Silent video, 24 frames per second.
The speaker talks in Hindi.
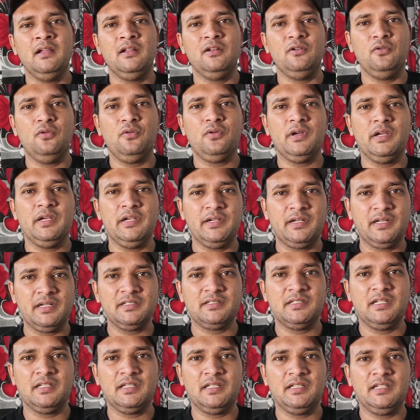लोग
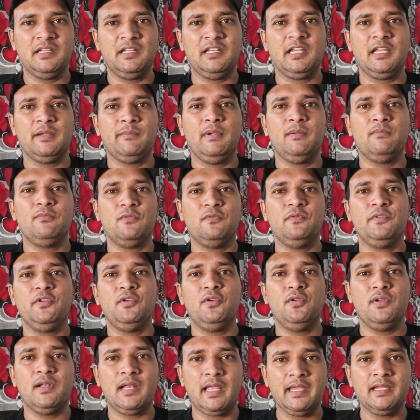इंटरेस्ट देते हैं यानी कि भाई मूवी
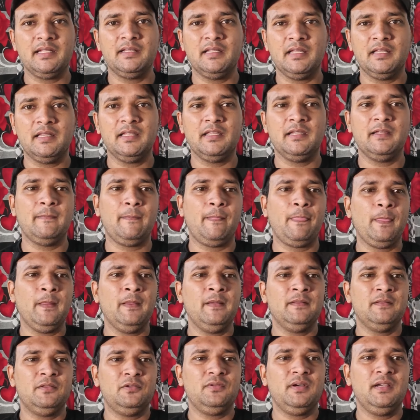को लाइक देते हैं
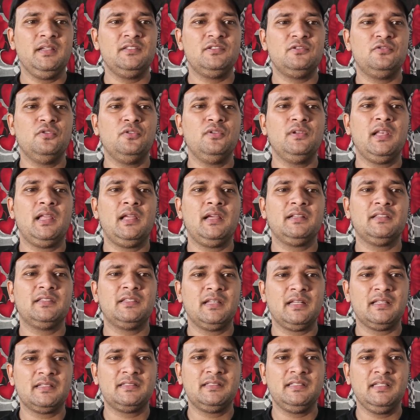तो गाइस दो लाख
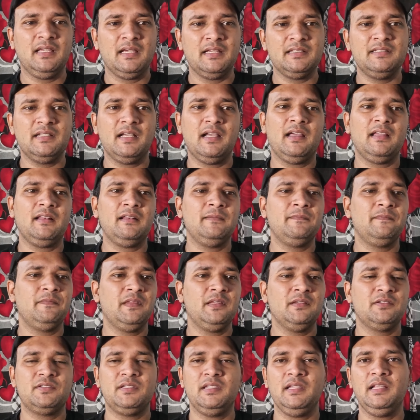तिरासी हज़ार
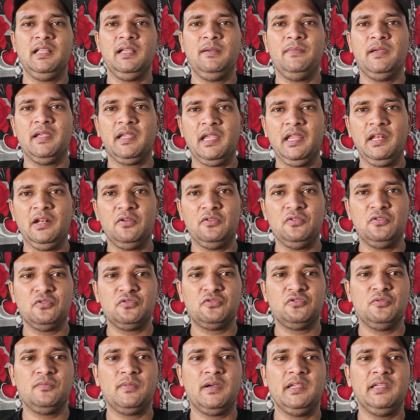सिंगम अगेन को
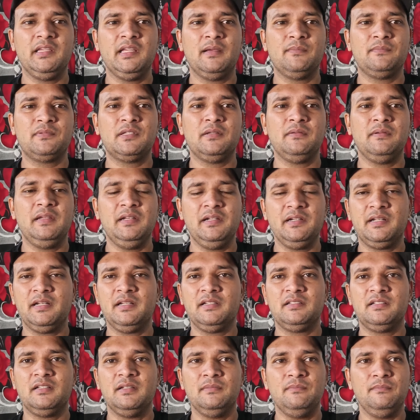दोस्तों भाई यहाँ पर
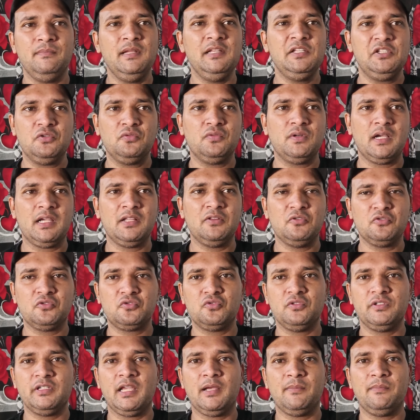इंटरेस्ट मिल चुका है
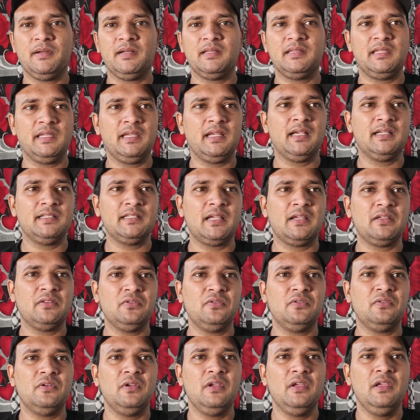दोस्तों यहाँ पर देखा जाए
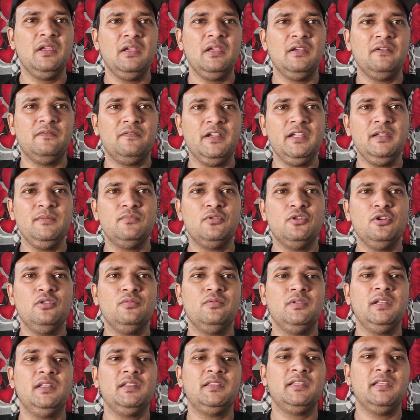तो वहीं भूल
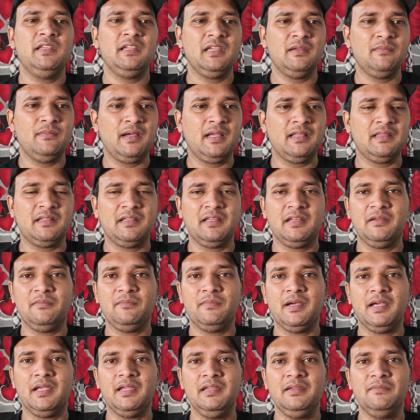भुले थ्री की बात
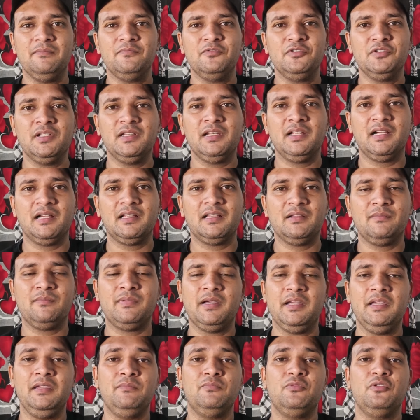करें भाई मुझे लगा था
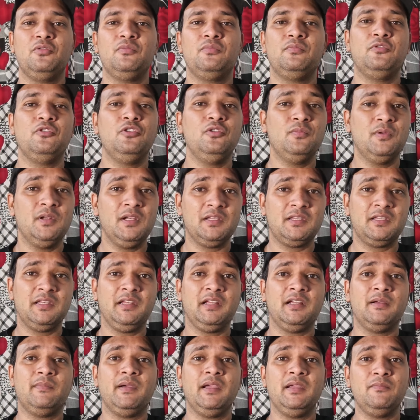भाई भूल भुले
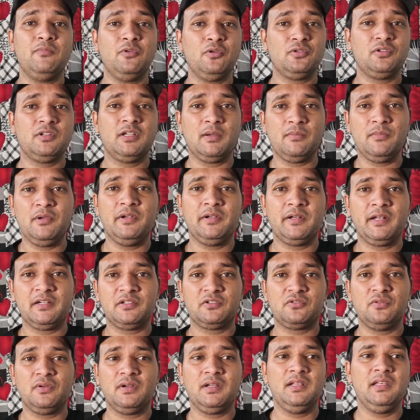थ्री का भाई बहुत कम
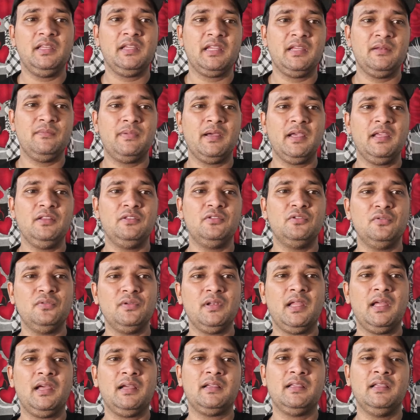इंटरेस्ट होगा लेकिन भाई दो
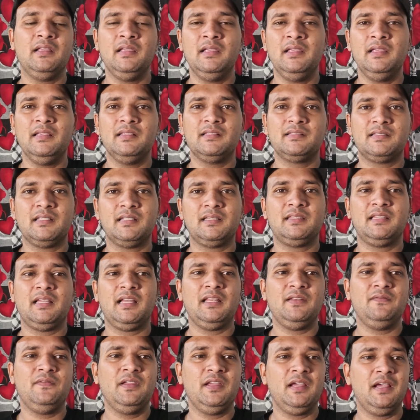लाख
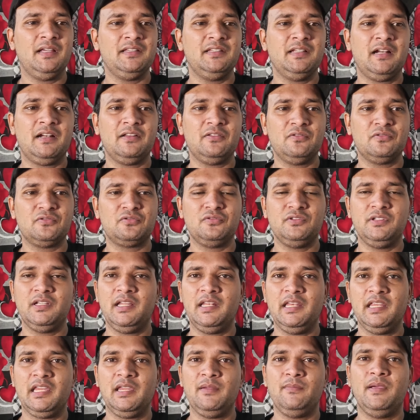सत्तानवे हज़ार दोस्तों
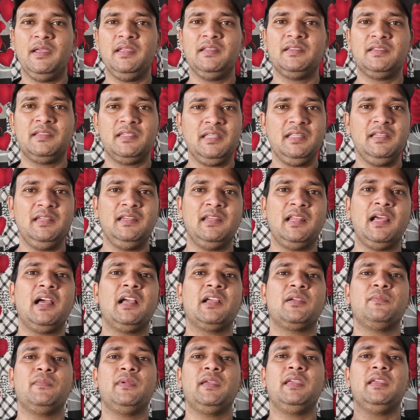यानी कि भाई तीन
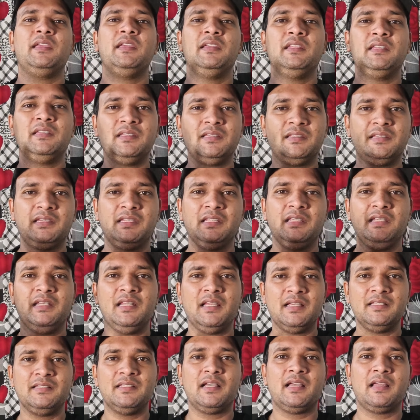लाख में तीन
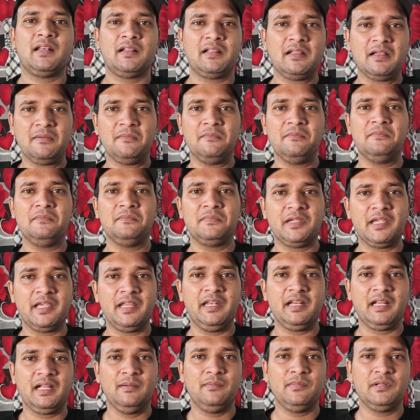हज़ार कम
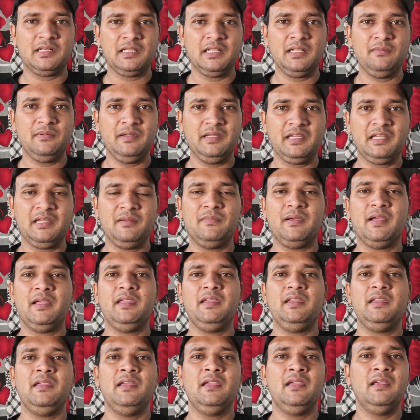कहने का मतलब है कि
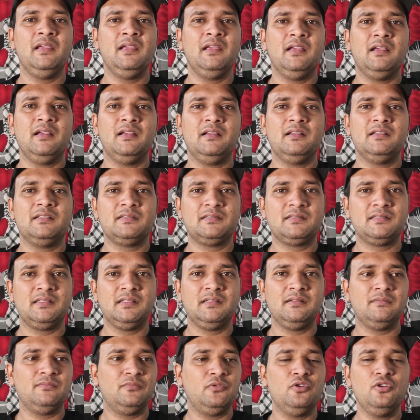भाई
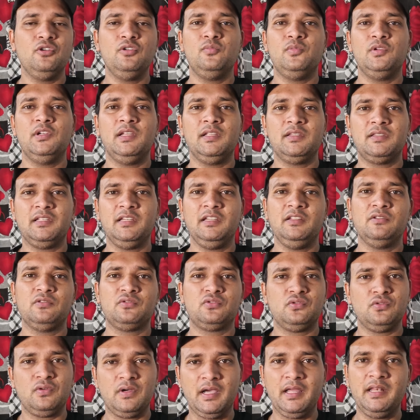से भूल भुले थ्री
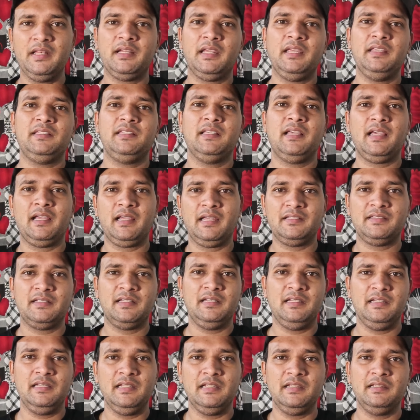दोस्तों हर कहीं से आगे
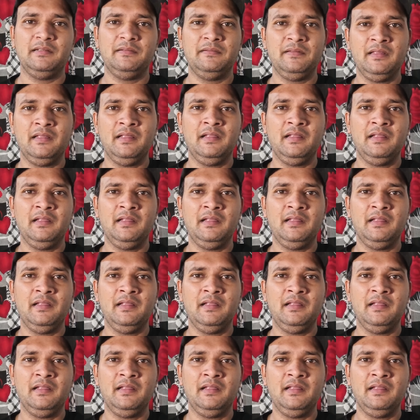चल रही है